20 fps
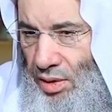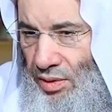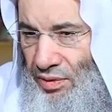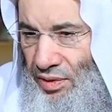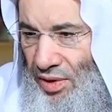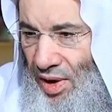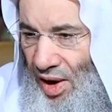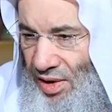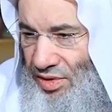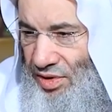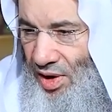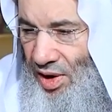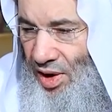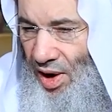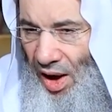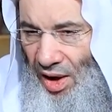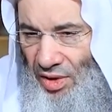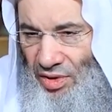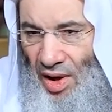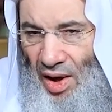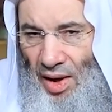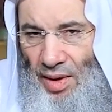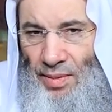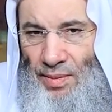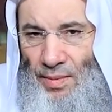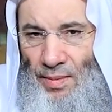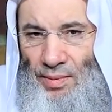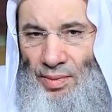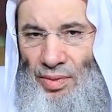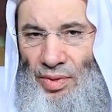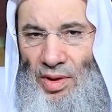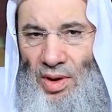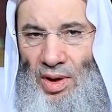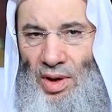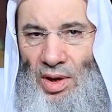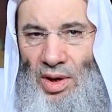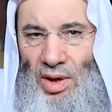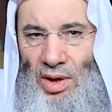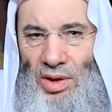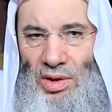في هذه اللحظة
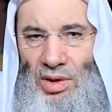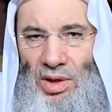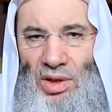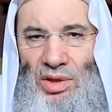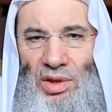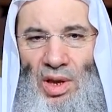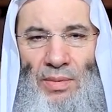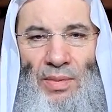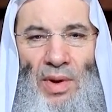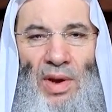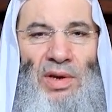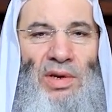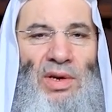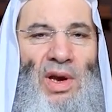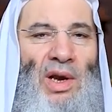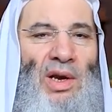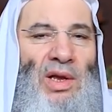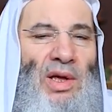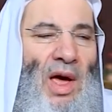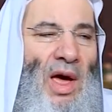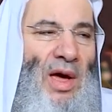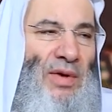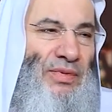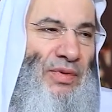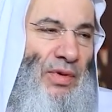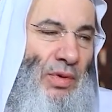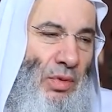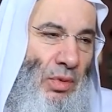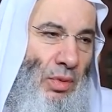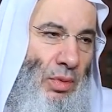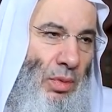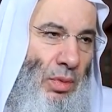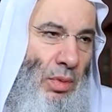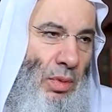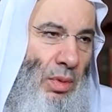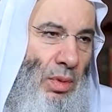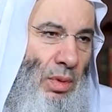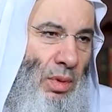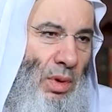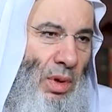يتمنى الكافر
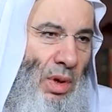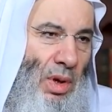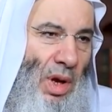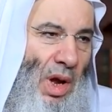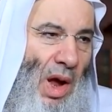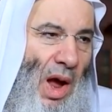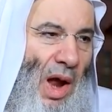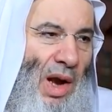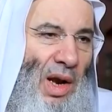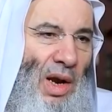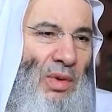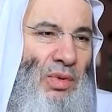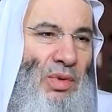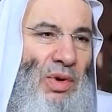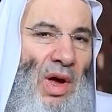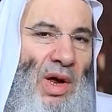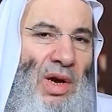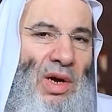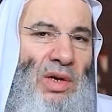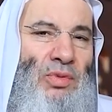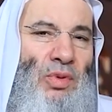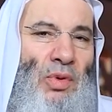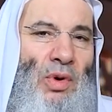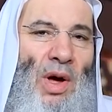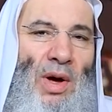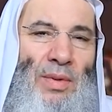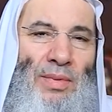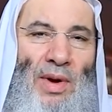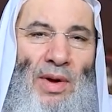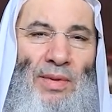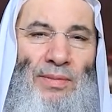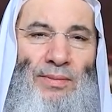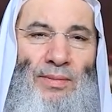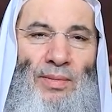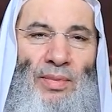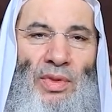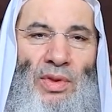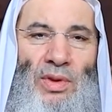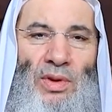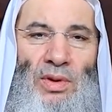أن لو كان ترابا
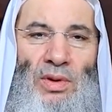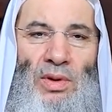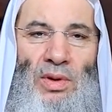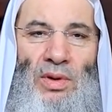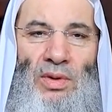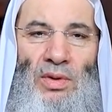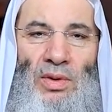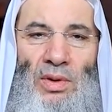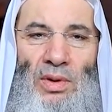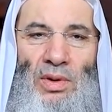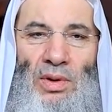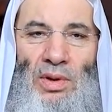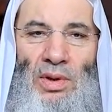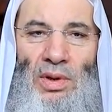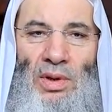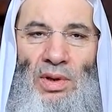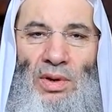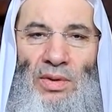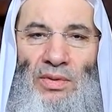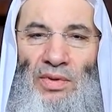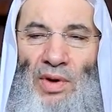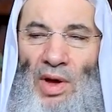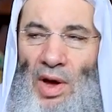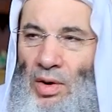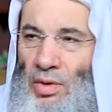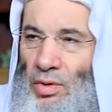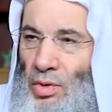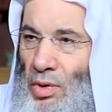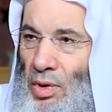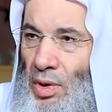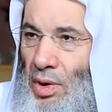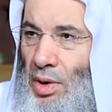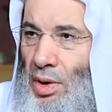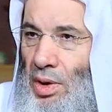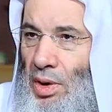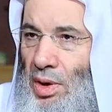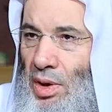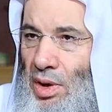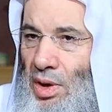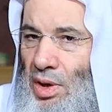فيقول
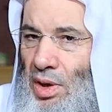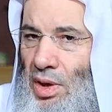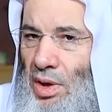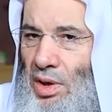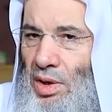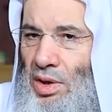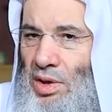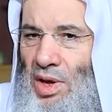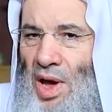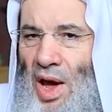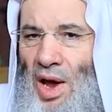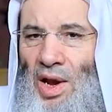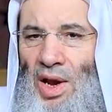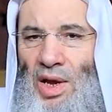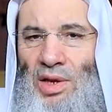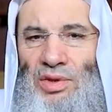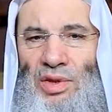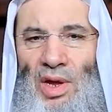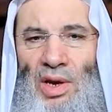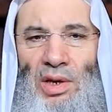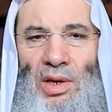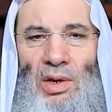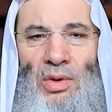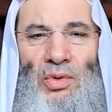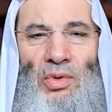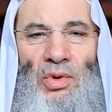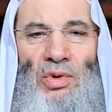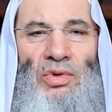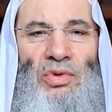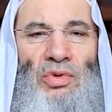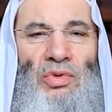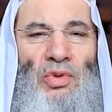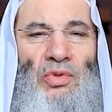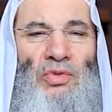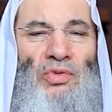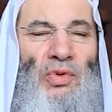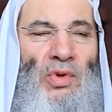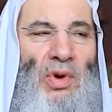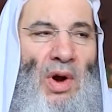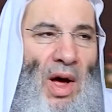يا ليتني كنت
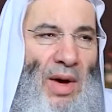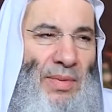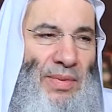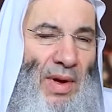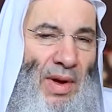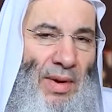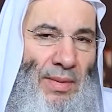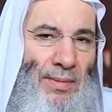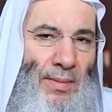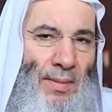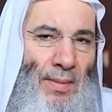ترابا